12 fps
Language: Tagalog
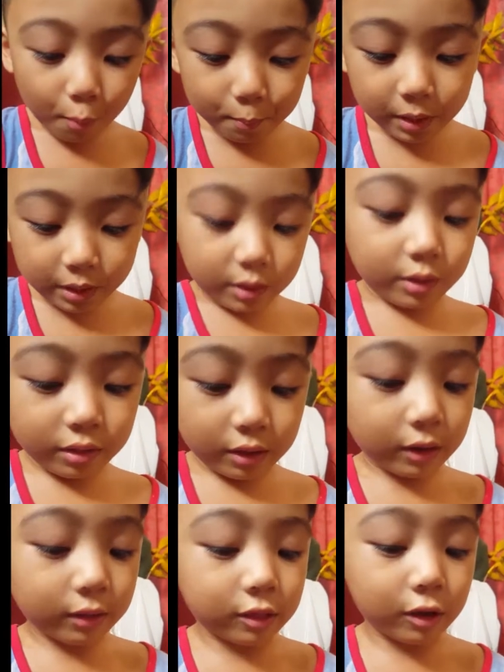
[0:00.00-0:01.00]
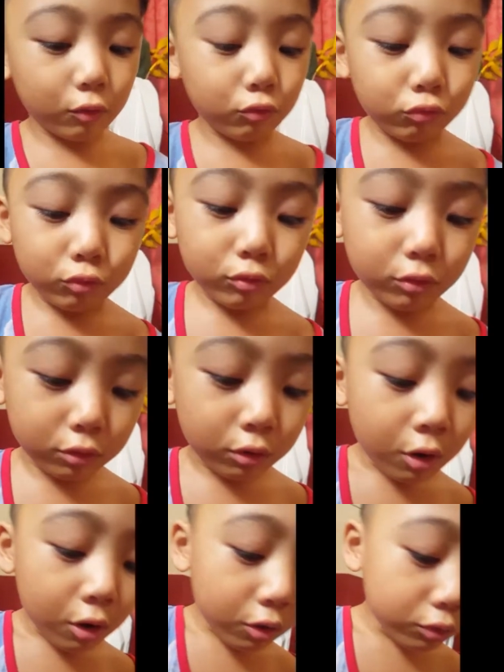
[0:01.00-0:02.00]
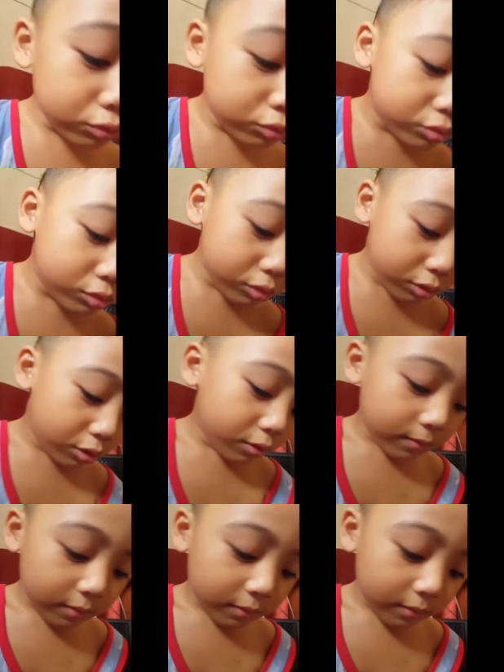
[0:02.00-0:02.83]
bigong sakit sa ulo Ulo,